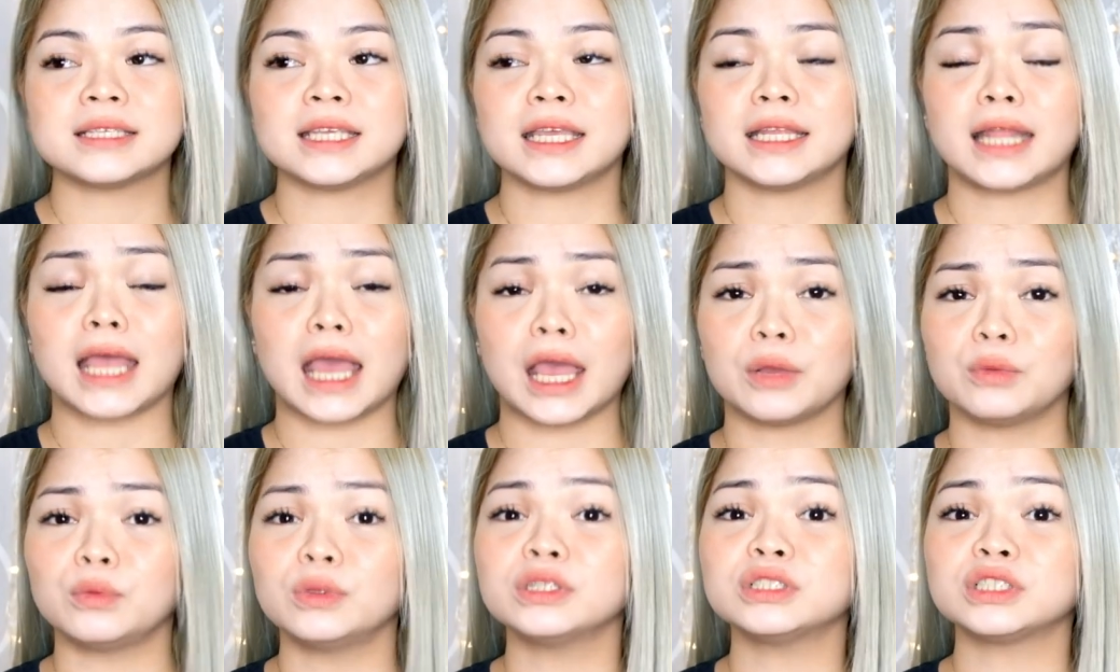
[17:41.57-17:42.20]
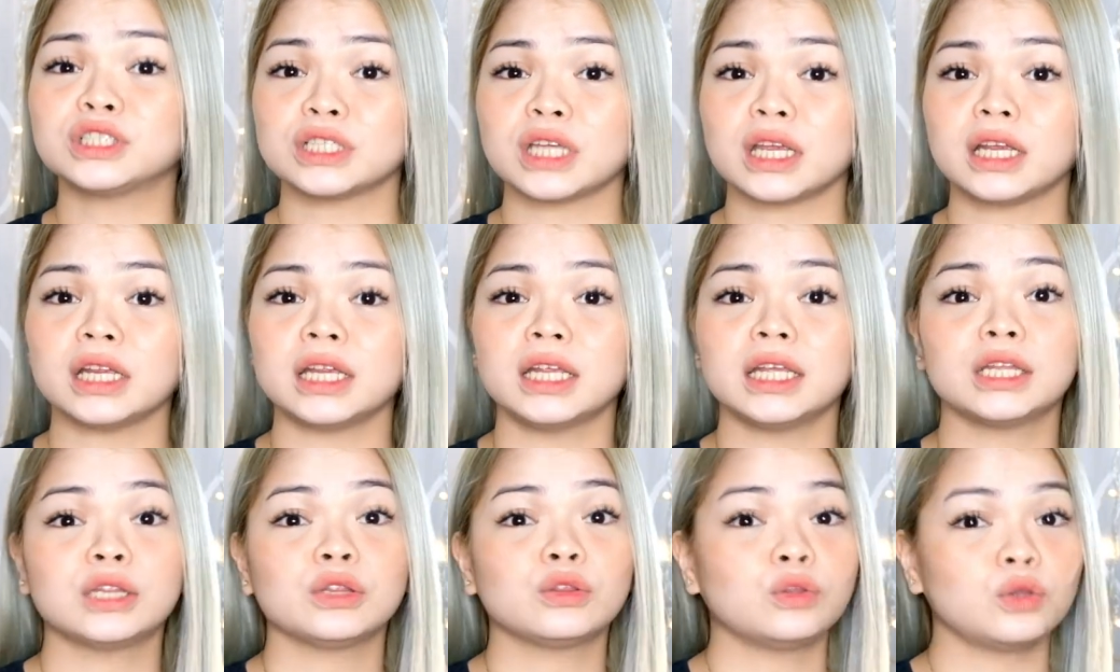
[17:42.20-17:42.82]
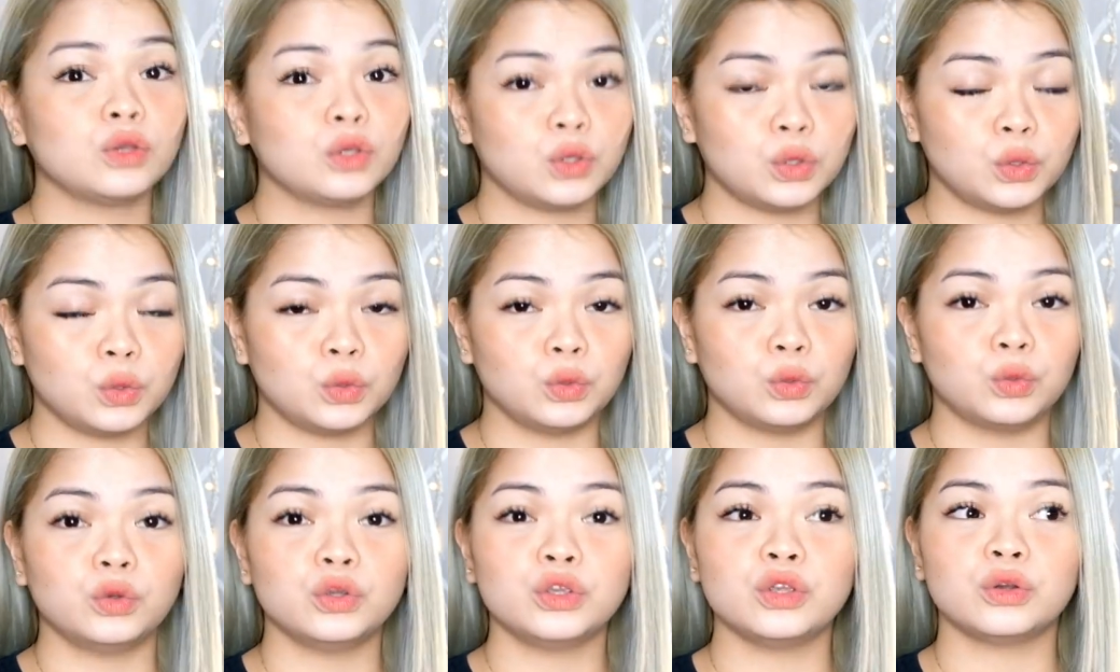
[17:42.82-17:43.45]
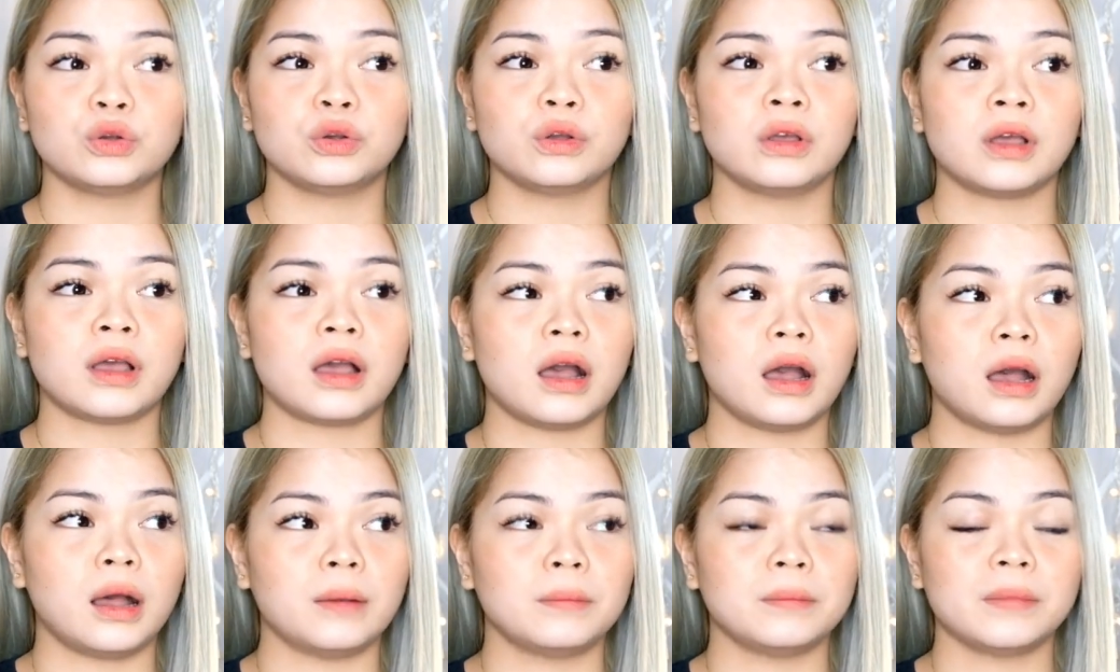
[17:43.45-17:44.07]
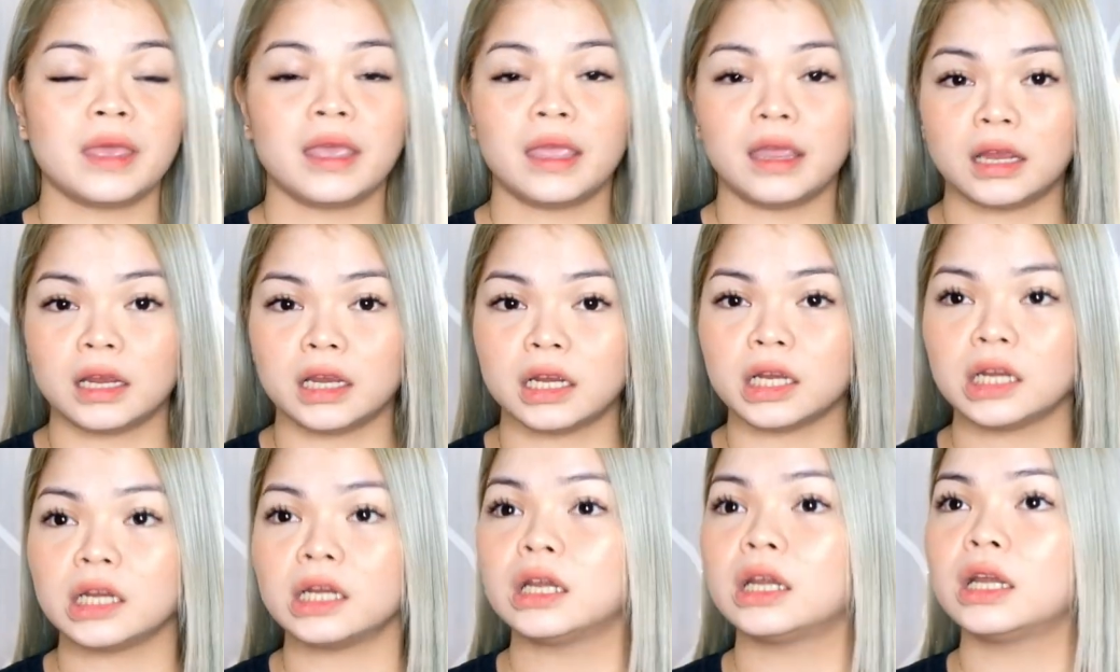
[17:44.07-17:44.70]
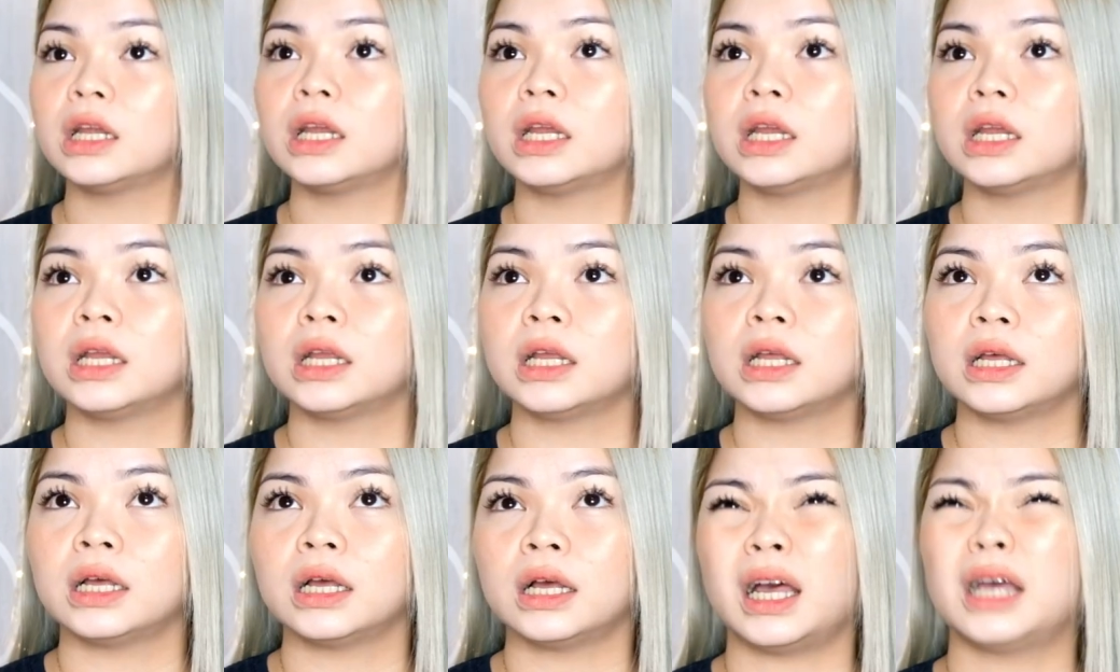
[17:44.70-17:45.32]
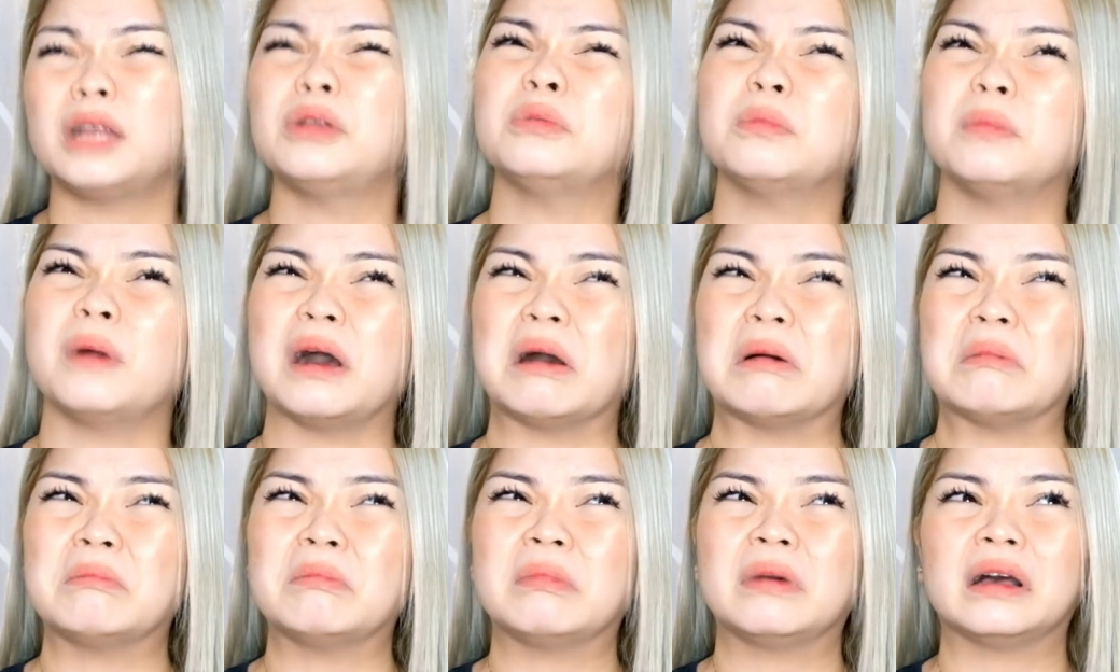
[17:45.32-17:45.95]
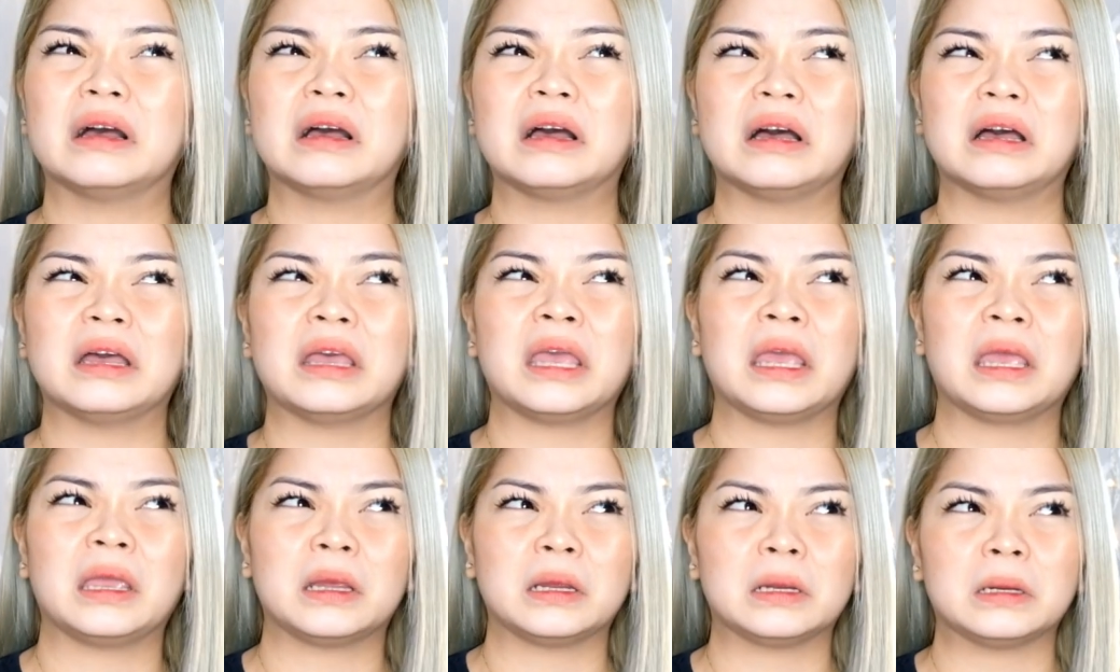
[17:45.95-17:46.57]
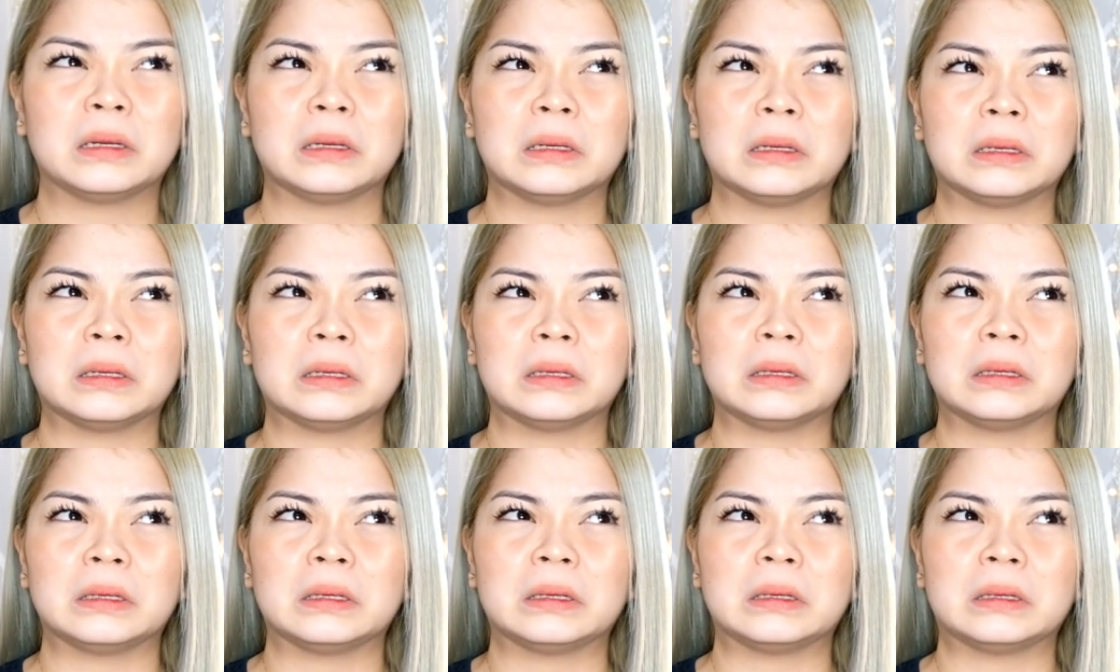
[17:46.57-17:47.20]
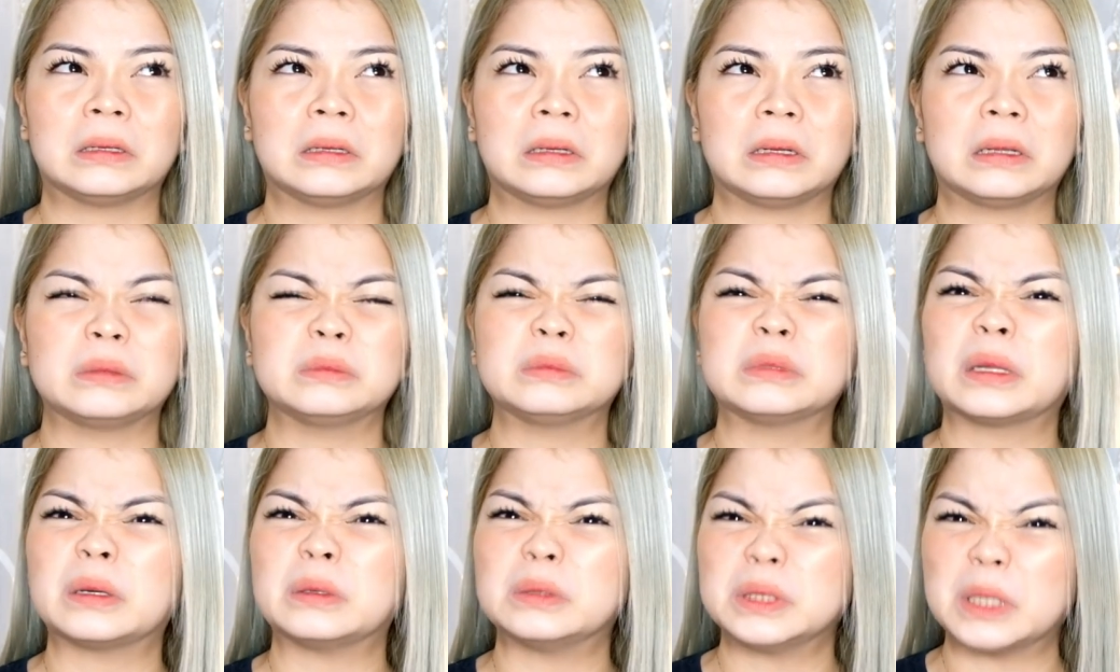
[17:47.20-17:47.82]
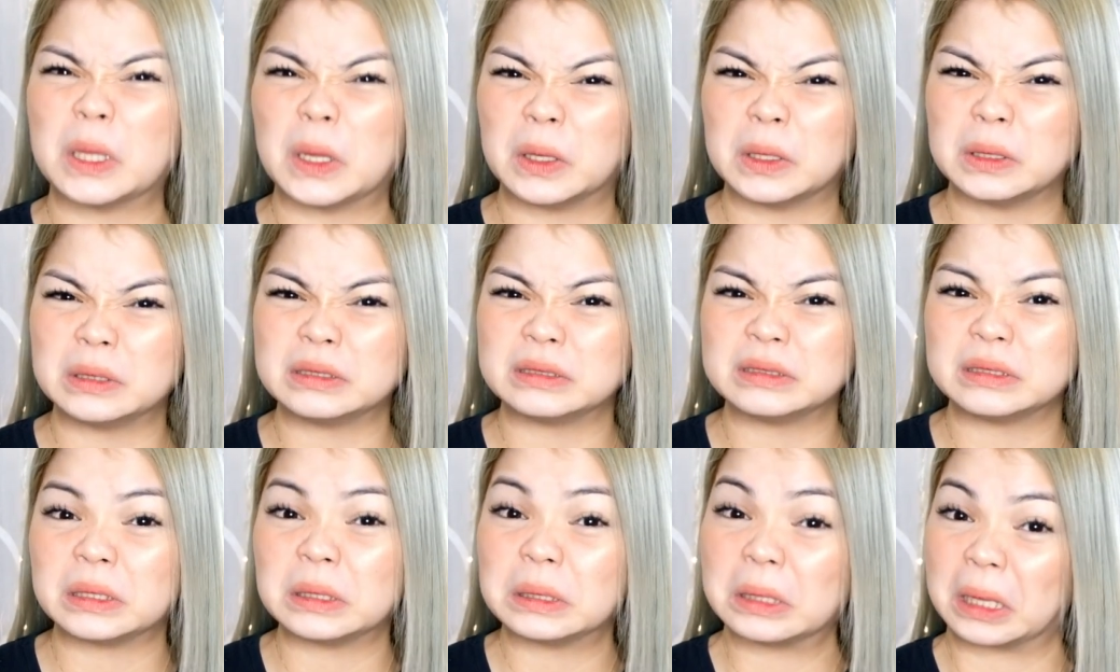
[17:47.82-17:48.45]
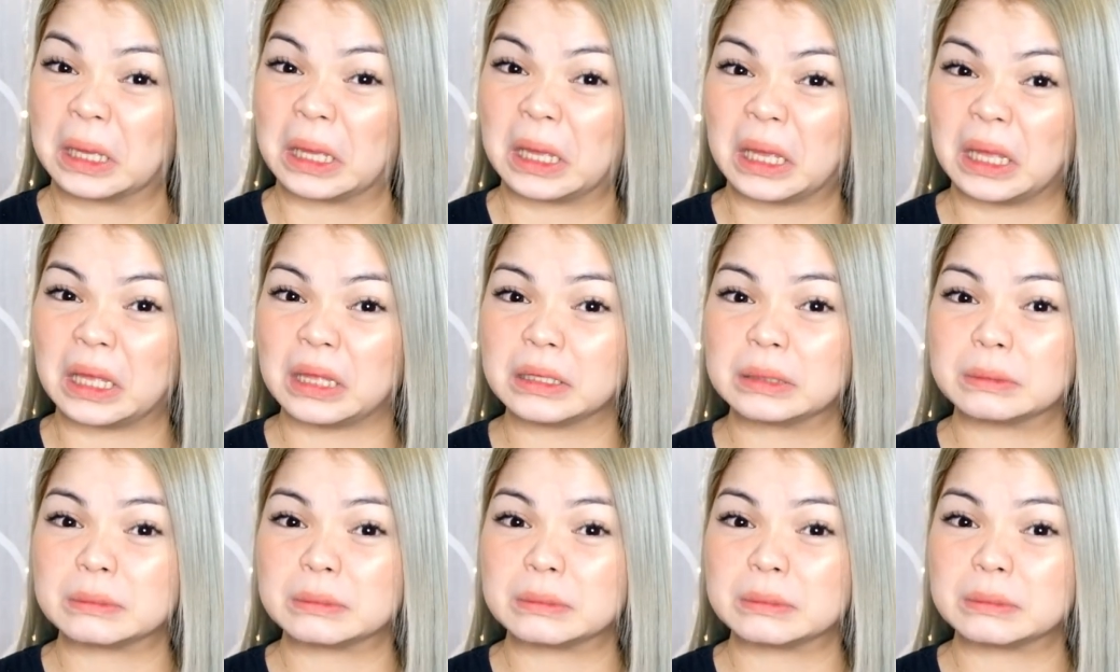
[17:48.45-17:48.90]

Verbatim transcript: And I will share it to you, yung um, hair, ano ba, mga hair, ang tawag doon? Uh -huh.